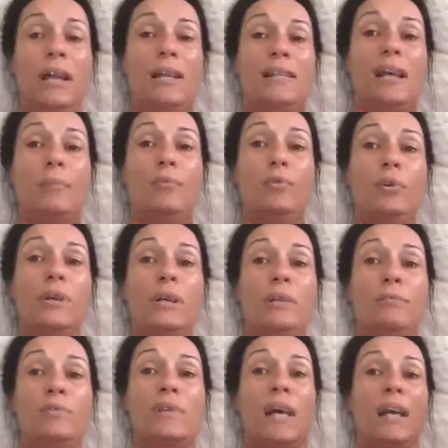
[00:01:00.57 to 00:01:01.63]
Les armureries,
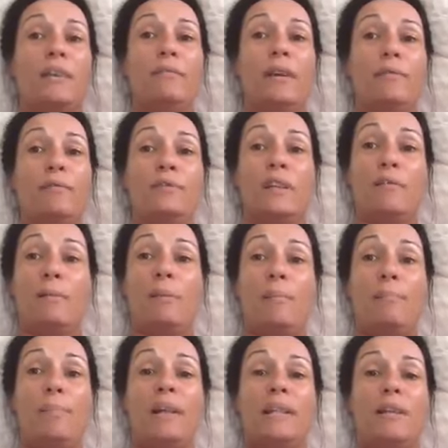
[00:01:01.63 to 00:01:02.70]
vous arrivez, vous savez même pas